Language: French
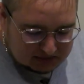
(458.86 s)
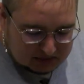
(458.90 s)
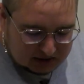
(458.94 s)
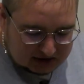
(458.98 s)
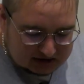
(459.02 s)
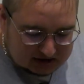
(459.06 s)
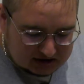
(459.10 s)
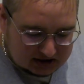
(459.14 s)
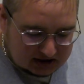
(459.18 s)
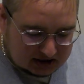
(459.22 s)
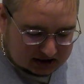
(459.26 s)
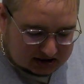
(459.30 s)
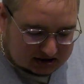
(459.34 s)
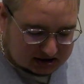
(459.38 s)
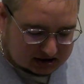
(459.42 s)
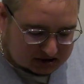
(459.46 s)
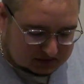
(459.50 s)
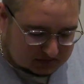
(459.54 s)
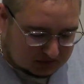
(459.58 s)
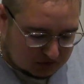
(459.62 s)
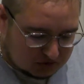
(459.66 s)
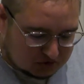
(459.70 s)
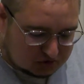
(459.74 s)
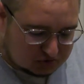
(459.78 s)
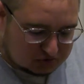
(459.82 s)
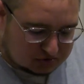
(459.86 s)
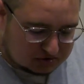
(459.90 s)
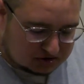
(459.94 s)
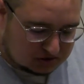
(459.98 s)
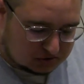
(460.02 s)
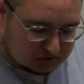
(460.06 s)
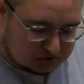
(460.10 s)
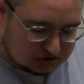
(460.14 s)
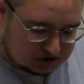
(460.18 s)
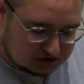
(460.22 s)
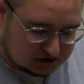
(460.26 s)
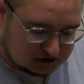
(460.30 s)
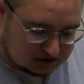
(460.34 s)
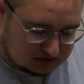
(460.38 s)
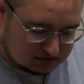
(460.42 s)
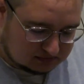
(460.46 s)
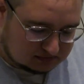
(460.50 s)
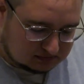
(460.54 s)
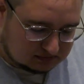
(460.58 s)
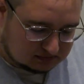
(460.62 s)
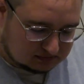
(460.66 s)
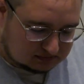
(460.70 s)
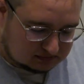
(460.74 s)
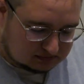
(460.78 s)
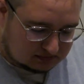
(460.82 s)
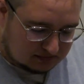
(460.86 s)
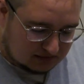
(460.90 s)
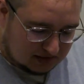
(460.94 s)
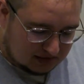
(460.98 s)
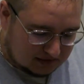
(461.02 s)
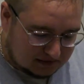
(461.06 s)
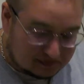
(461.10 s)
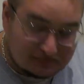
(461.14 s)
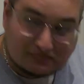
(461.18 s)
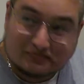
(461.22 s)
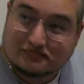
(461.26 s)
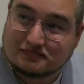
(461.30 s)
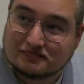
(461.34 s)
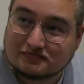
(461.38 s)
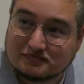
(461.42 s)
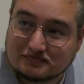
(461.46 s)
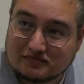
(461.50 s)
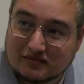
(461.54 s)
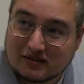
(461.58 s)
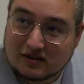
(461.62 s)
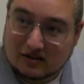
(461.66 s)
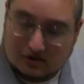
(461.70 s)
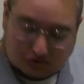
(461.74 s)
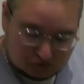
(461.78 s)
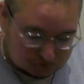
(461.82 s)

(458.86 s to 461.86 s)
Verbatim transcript: partie-là qui se mange ou ça aussi Tout l'intérieur.